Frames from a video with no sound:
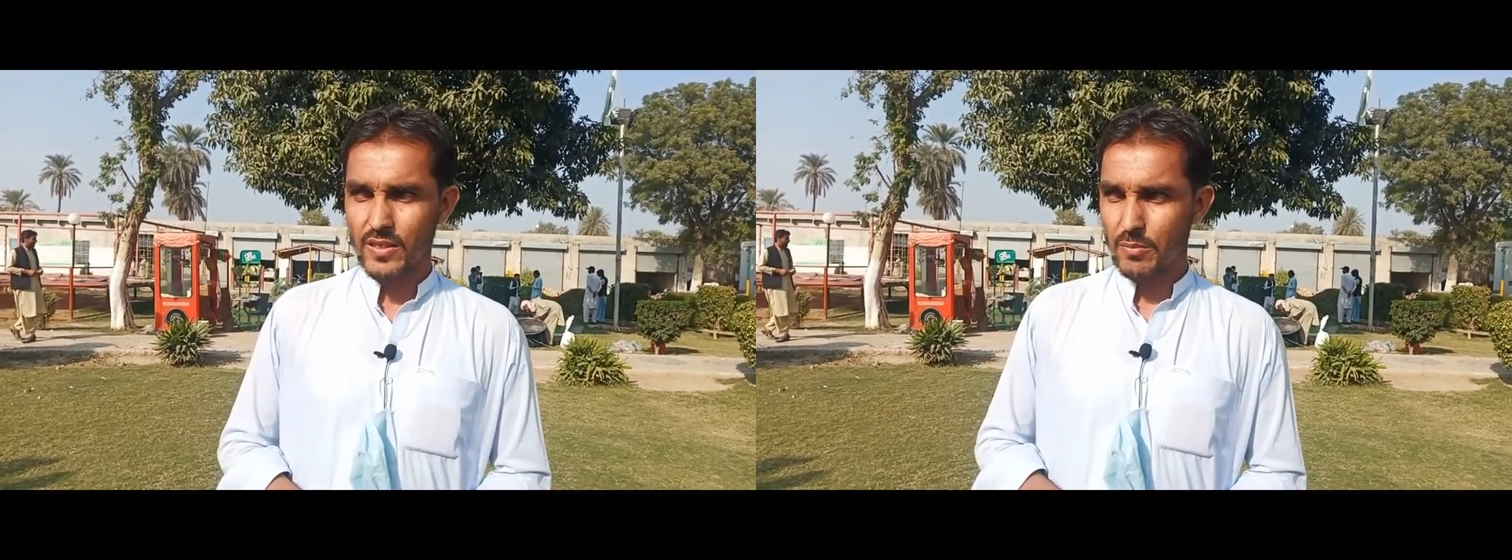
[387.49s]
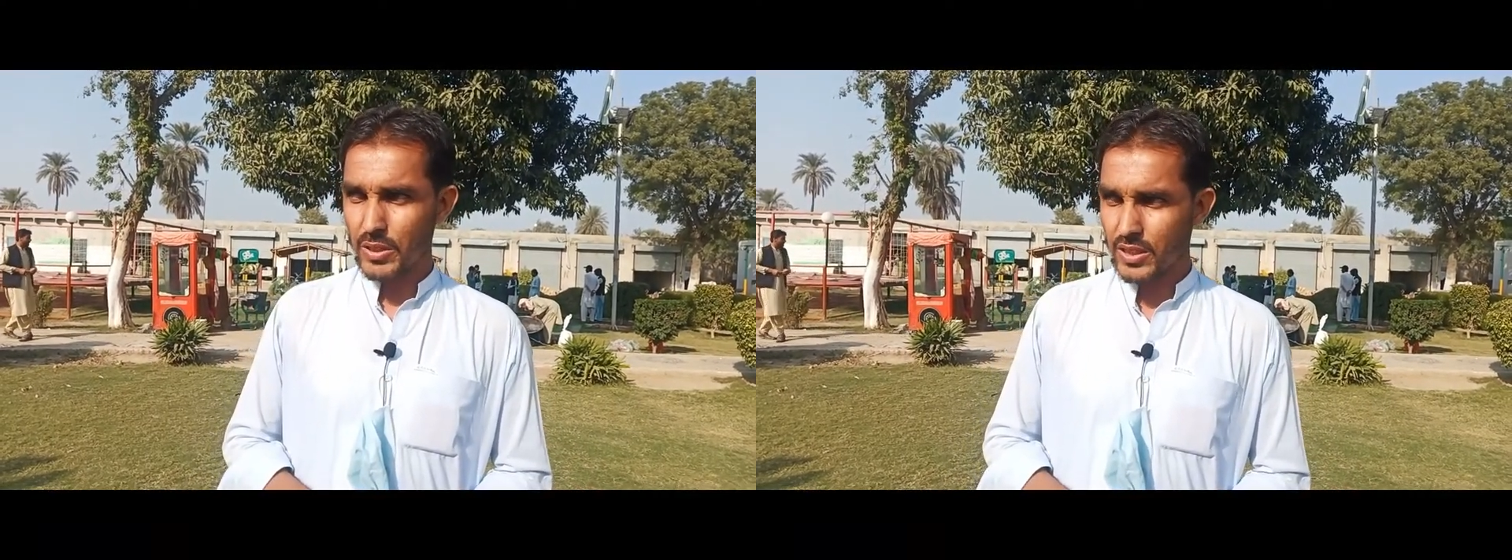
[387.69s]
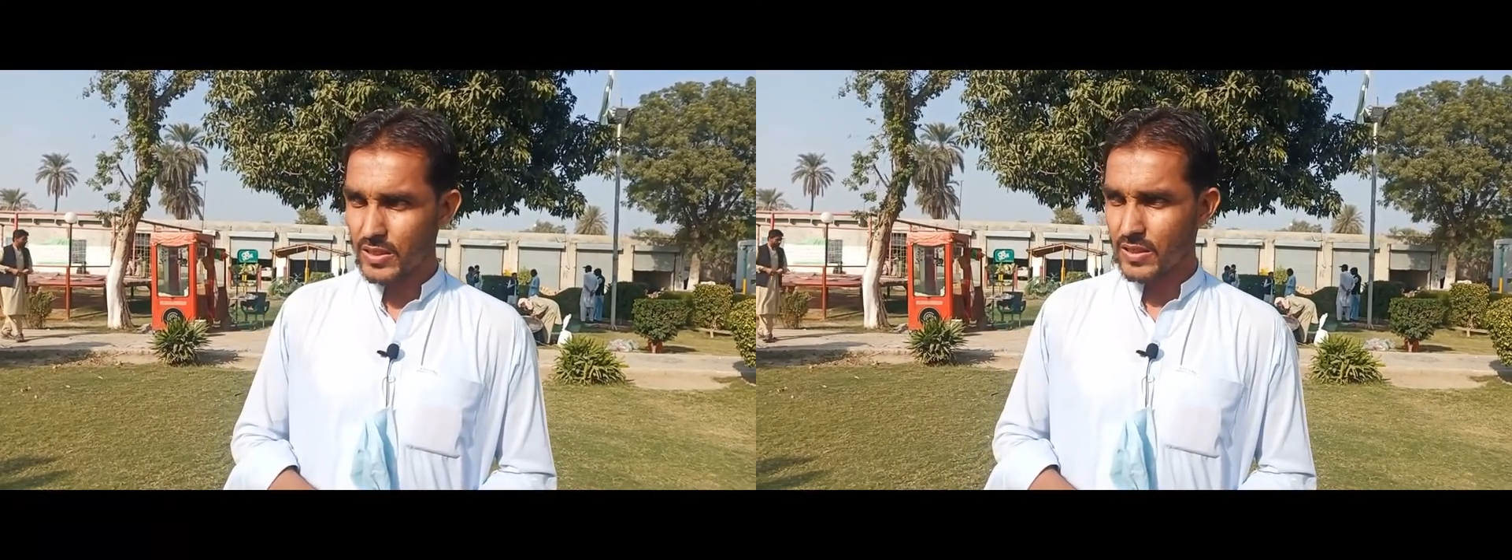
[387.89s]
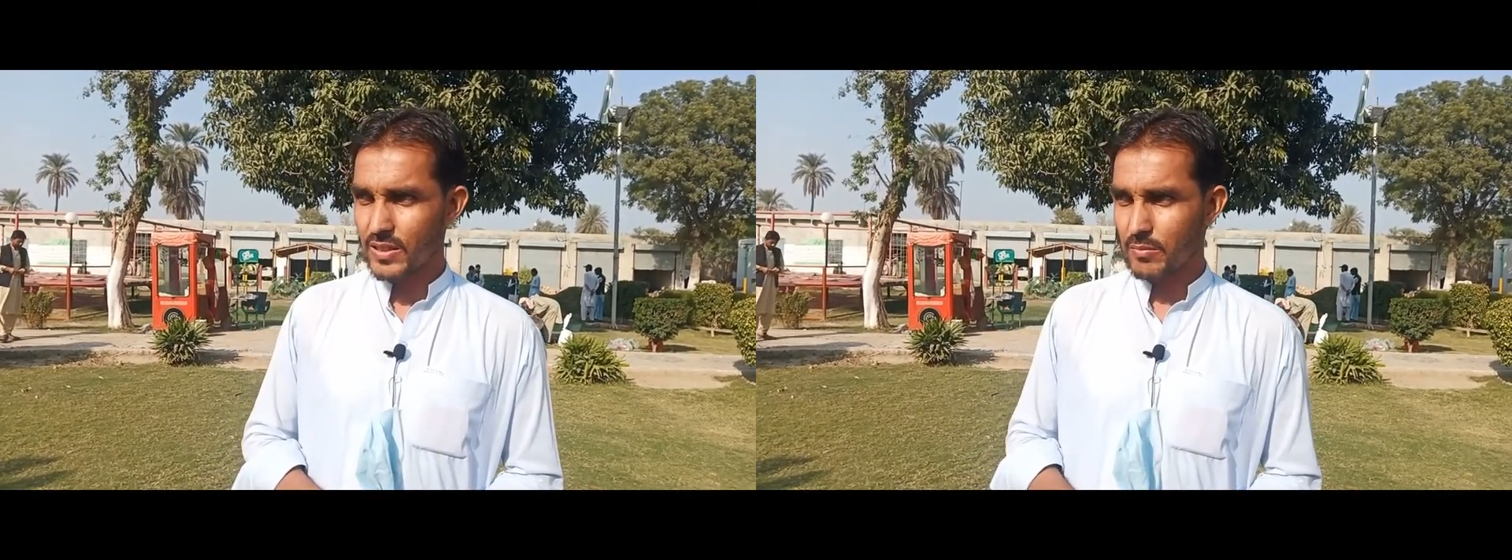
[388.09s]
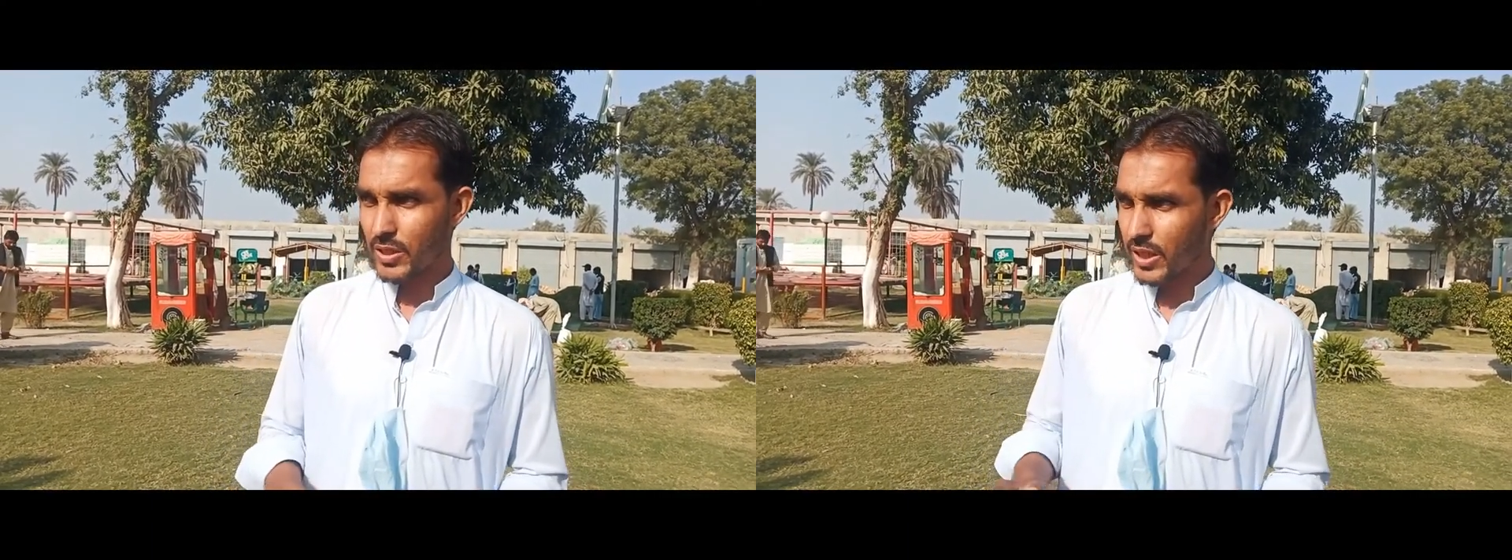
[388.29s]
ज़बरदस्त
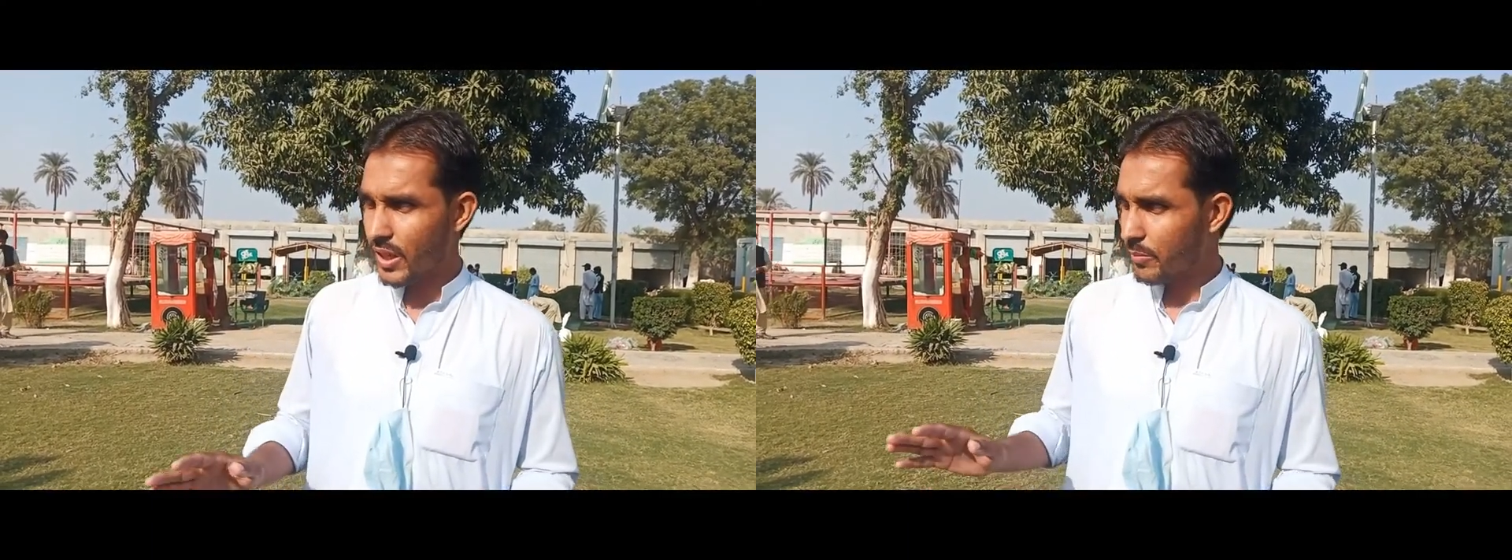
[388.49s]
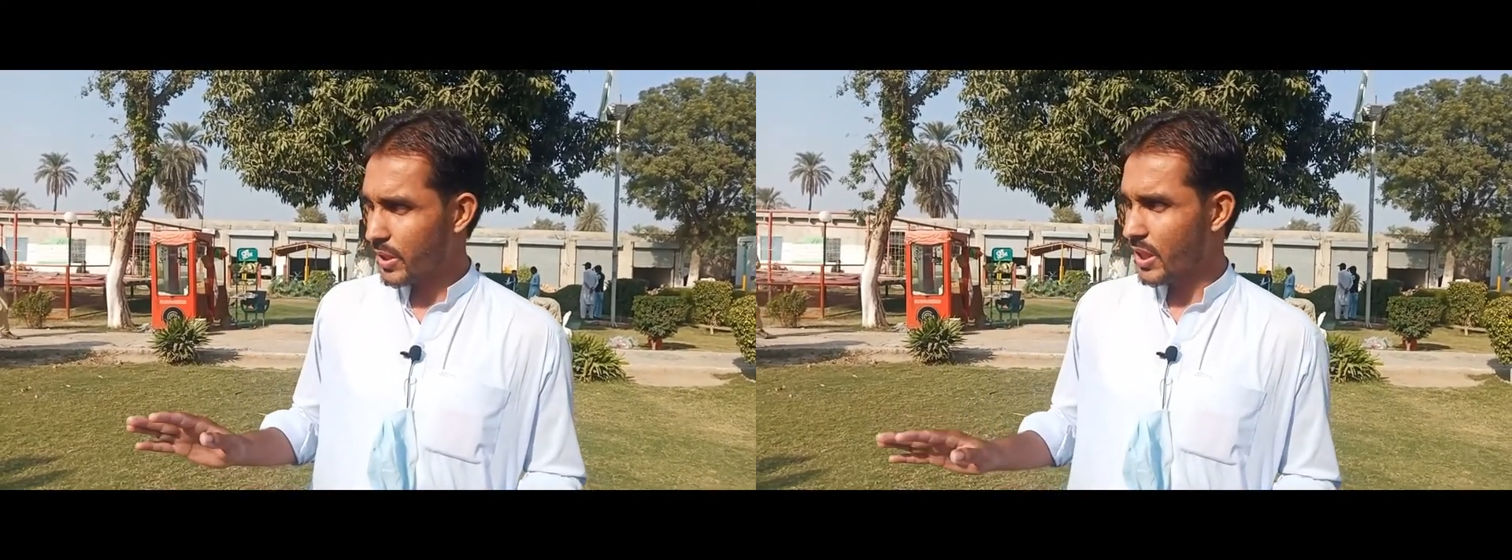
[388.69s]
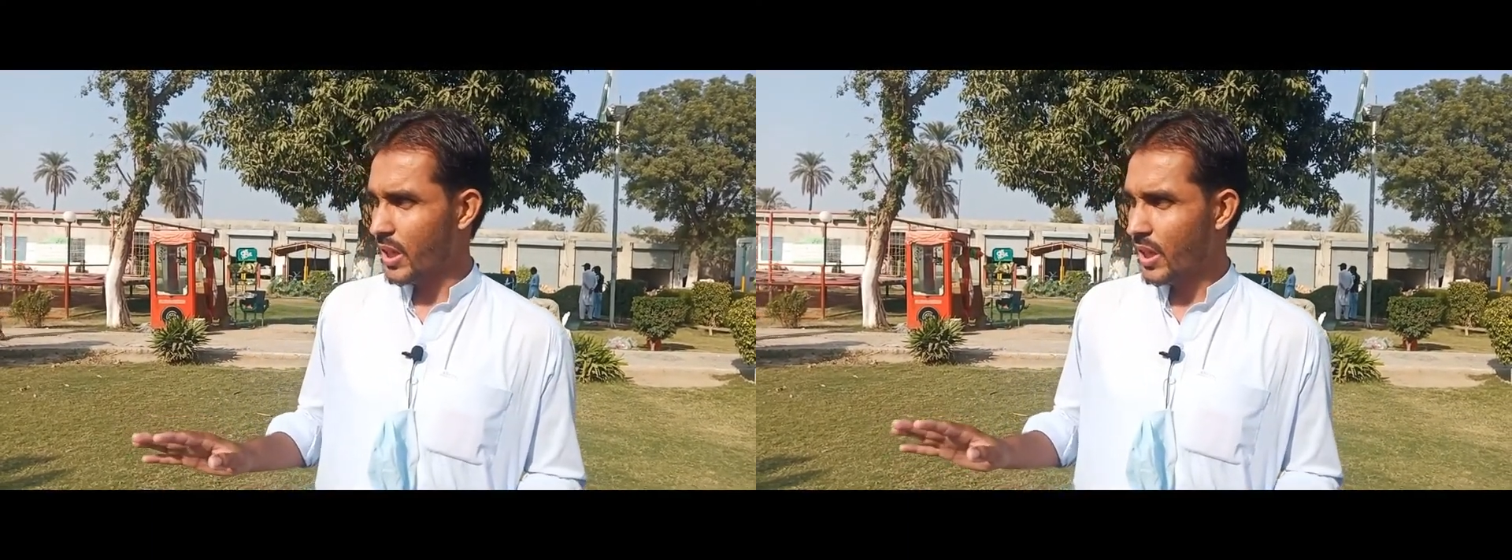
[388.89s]
किस्म का यहाँ पे